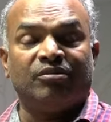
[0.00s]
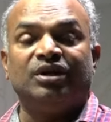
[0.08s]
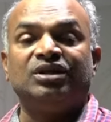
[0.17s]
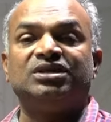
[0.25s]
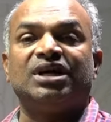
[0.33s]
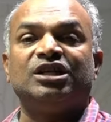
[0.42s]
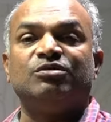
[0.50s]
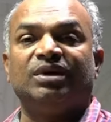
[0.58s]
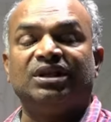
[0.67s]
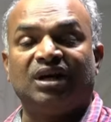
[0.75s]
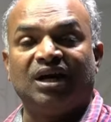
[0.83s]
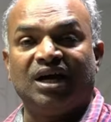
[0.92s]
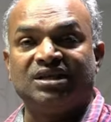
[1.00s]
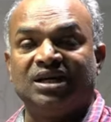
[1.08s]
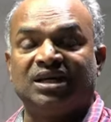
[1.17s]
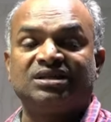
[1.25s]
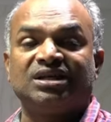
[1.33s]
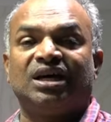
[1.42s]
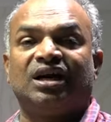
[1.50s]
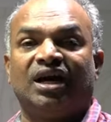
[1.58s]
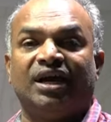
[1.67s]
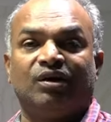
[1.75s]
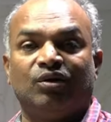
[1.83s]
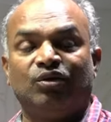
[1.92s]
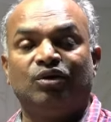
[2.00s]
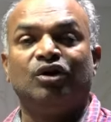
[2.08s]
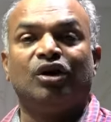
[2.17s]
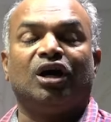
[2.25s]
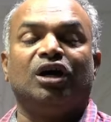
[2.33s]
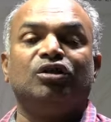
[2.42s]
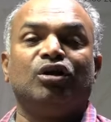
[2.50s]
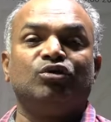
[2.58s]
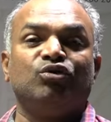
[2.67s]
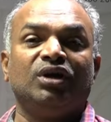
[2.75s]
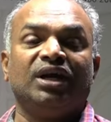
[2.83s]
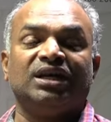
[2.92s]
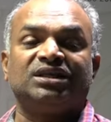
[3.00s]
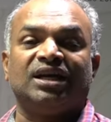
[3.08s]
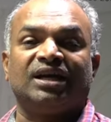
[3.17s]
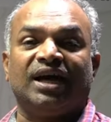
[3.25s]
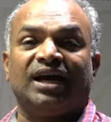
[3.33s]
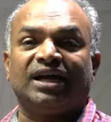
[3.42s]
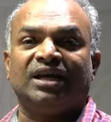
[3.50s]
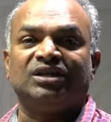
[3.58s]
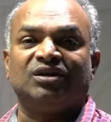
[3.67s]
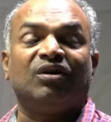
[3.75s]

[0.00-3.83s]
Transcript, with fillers: ఇన్ఛార్జ్ మంత్రిగా జనసేన నాయకుడు కందుల దుర్గేష్కి కేటాయించడం